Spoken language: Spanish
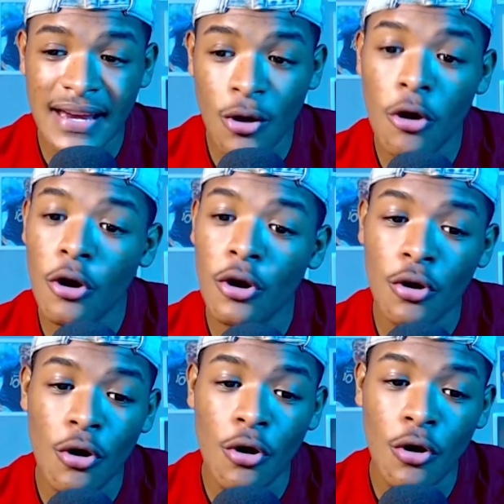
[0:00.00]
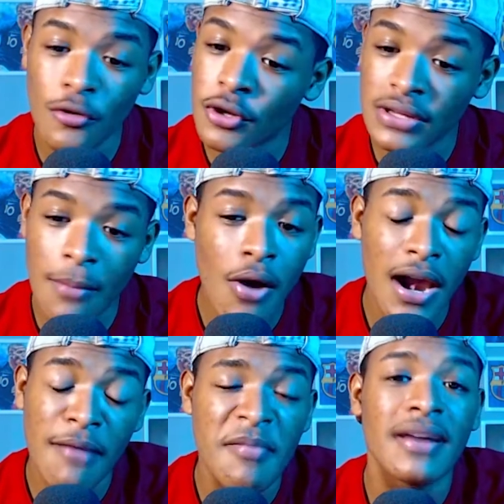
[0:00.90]
Y no, no, no
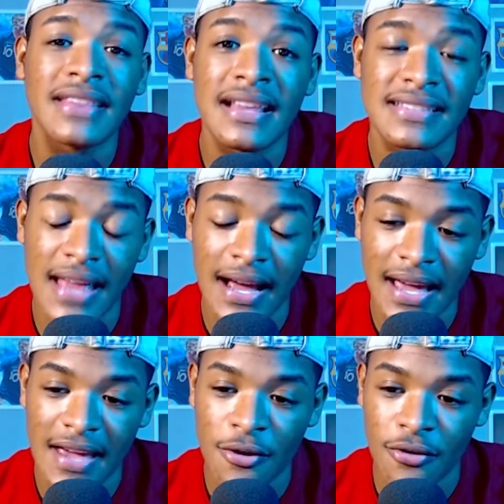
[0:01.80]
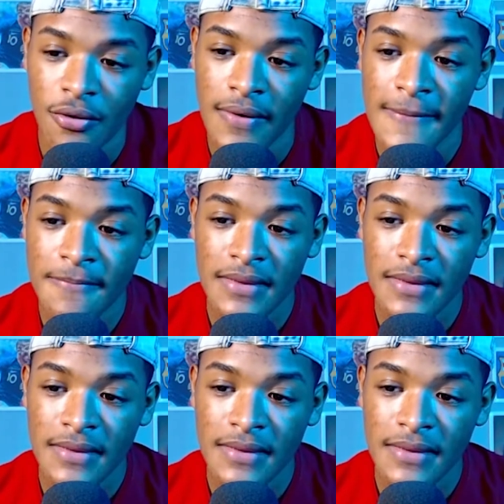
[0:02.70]
estamos a la misma intensidad que ellos, ¿no?